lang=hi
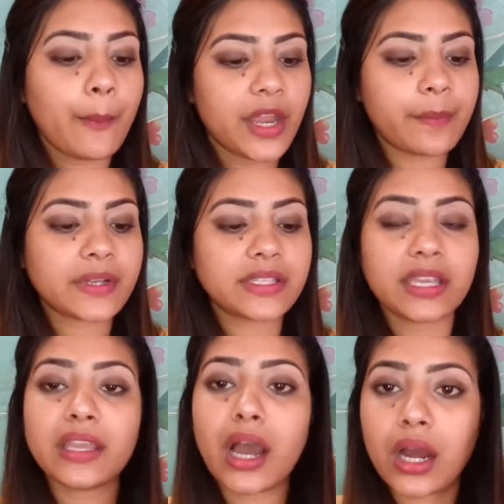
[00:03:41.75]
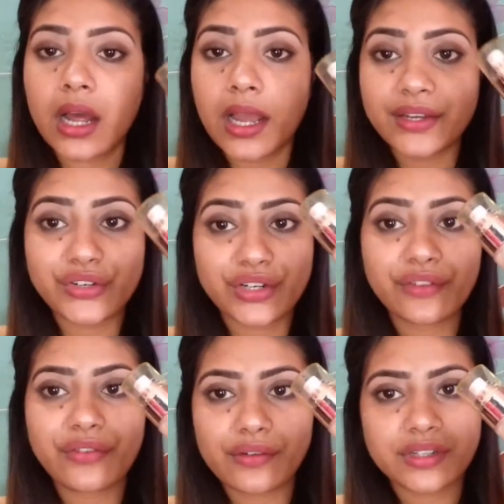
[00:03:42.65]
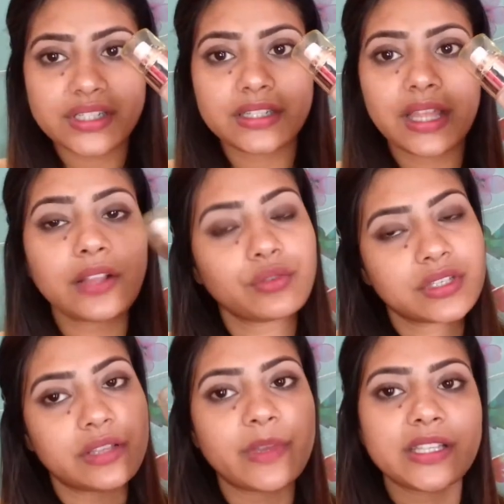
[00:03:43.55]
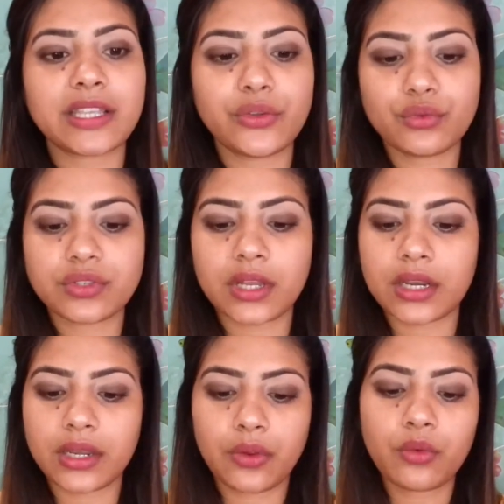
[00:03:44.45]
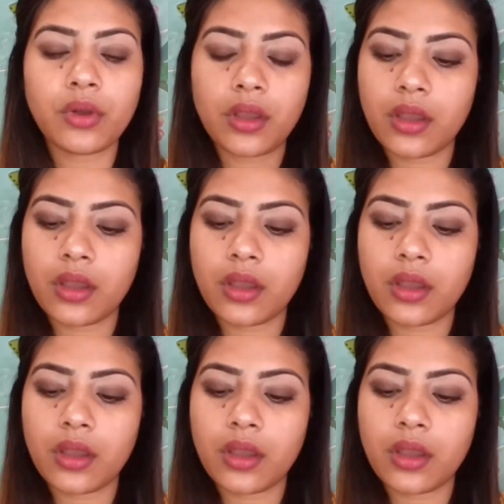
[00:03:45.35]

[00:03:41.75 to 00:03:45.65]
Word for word: मेरे पास यही हाइड्रेटिंग फाउंडेशन था तो इसलिए मैं इसे यूज़ कर रही हूँ